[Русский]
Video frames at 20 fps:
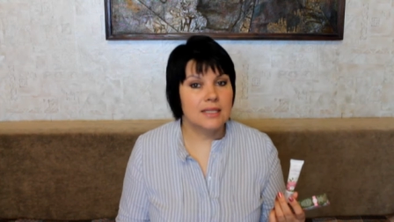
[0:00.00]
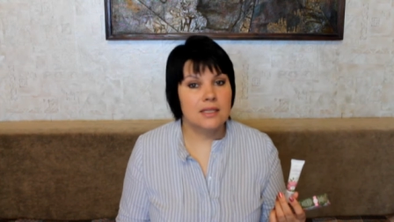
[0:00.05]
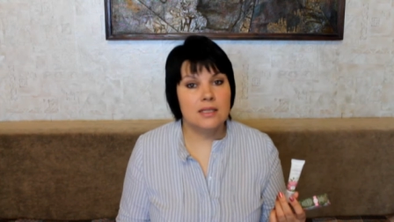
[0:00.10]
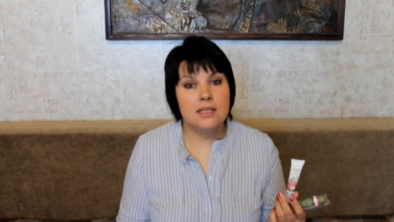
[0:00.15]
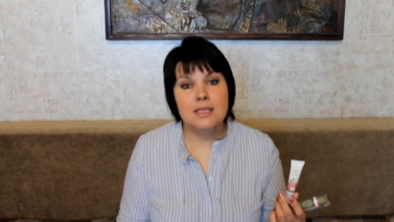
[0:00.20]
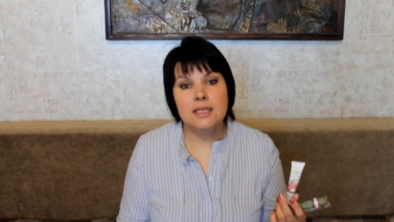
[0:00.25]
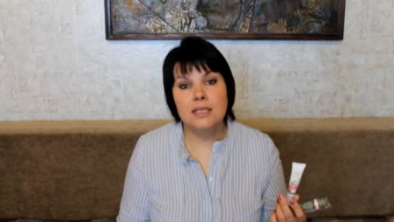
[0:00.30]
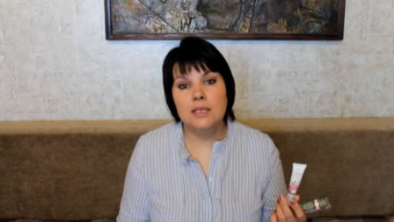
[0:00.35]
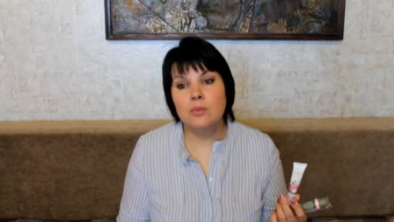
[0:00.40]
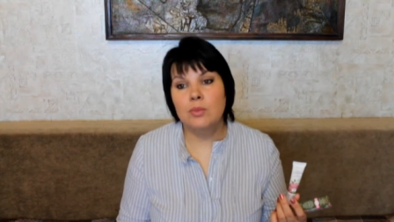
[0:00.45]

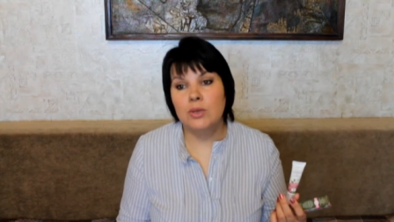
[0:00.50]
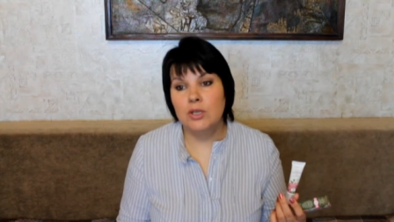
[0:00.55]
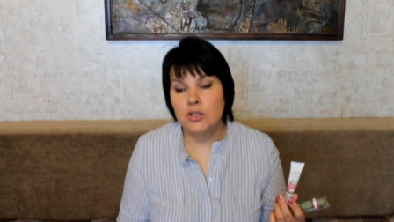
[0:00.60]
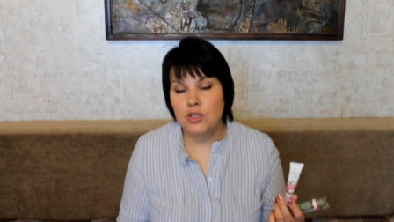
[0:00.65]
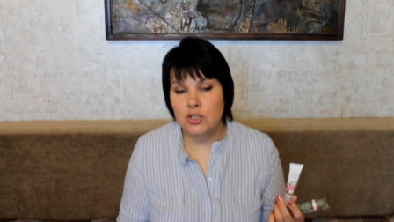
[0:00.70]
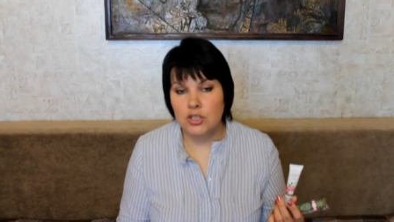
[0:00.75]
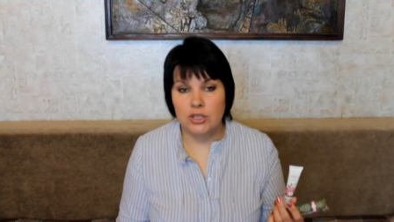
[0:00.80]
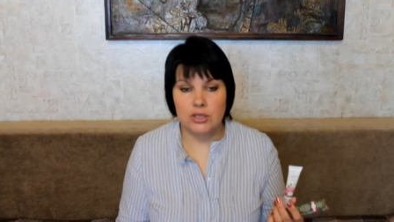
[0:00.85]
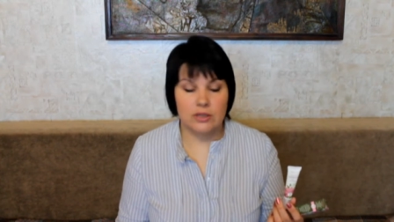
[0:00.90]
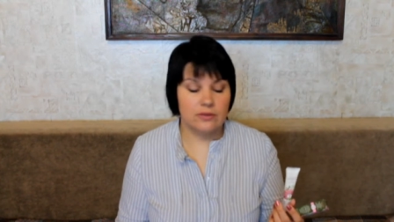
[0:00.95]
разные
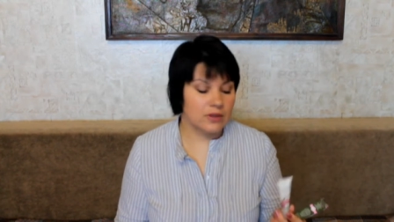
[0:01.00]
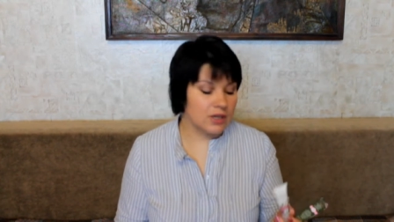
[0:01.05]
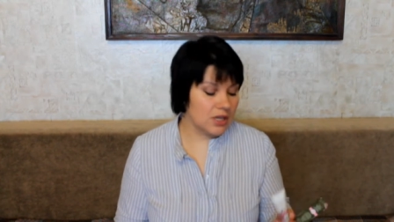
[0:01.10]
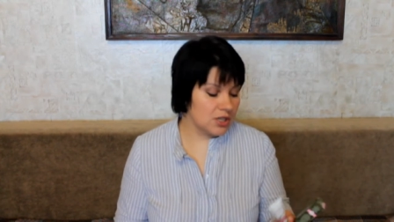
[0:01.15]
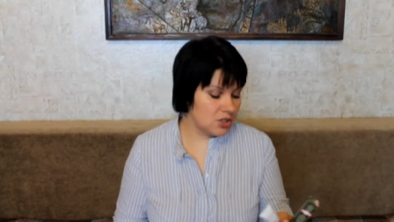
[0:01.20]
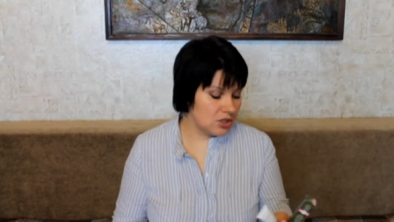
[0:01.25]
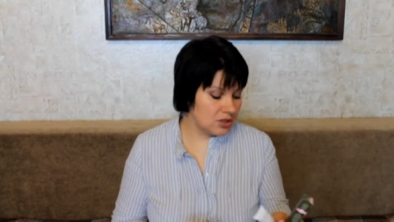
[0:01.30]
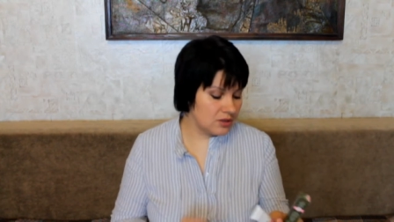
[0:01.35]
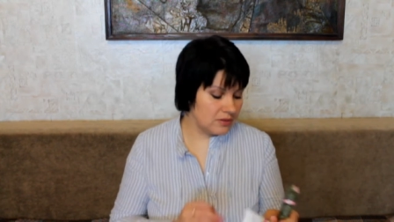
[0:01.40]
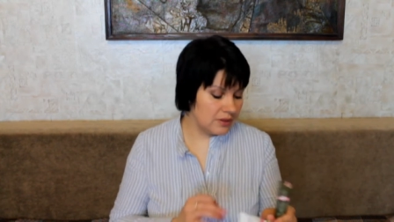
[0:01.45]
причины. В
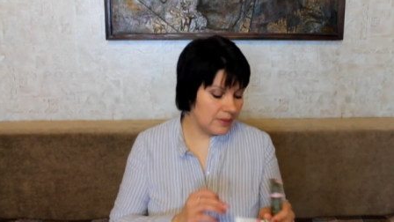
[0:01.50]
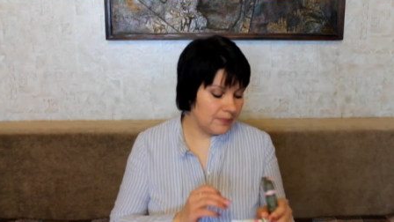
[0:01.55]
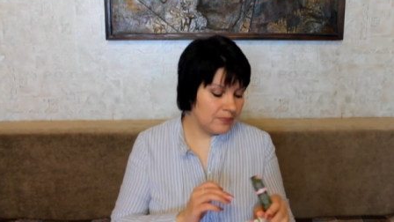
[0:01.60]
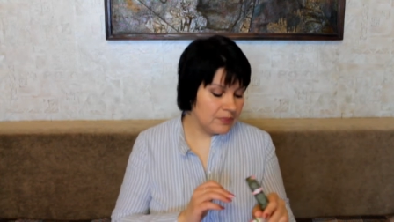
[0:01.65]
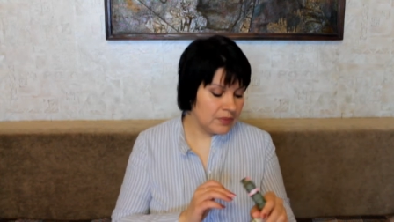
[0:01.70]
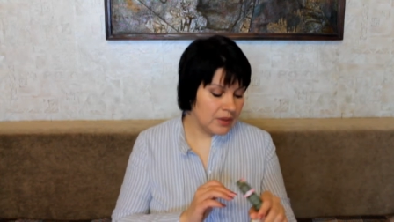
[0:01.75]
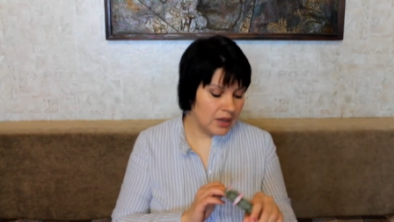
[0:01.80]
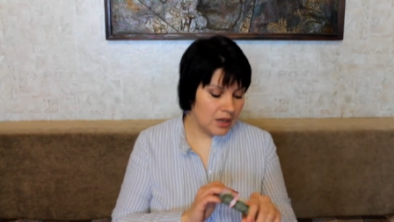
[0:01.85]
качестве